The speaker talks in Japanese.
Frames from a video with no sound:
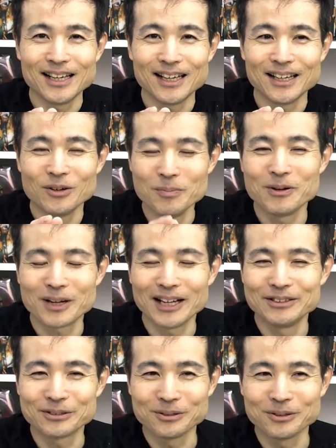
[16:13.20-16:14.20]
ロメロ監
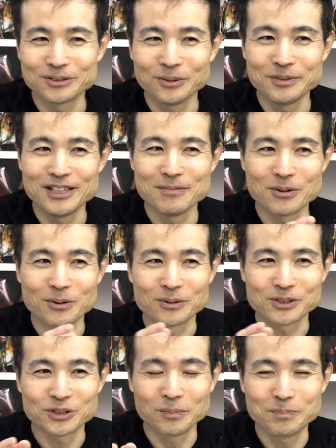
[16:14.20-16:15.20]
督のゾンビでも
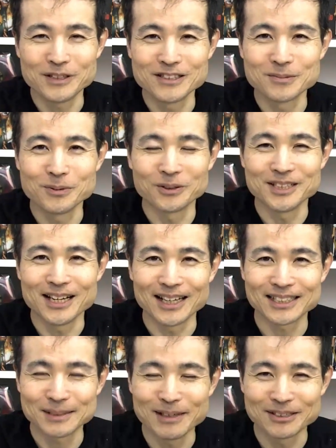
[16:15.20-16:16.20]
ショッピングモールに
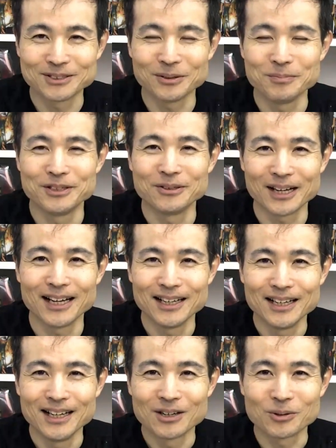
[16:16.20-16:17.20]
集まるゾンビとか
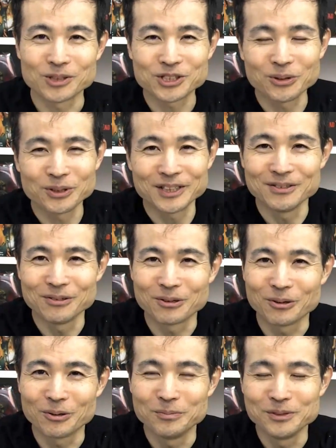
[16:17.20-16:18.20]
商品を
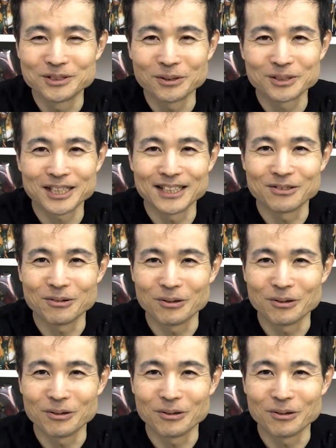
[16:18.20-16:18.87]
無造作に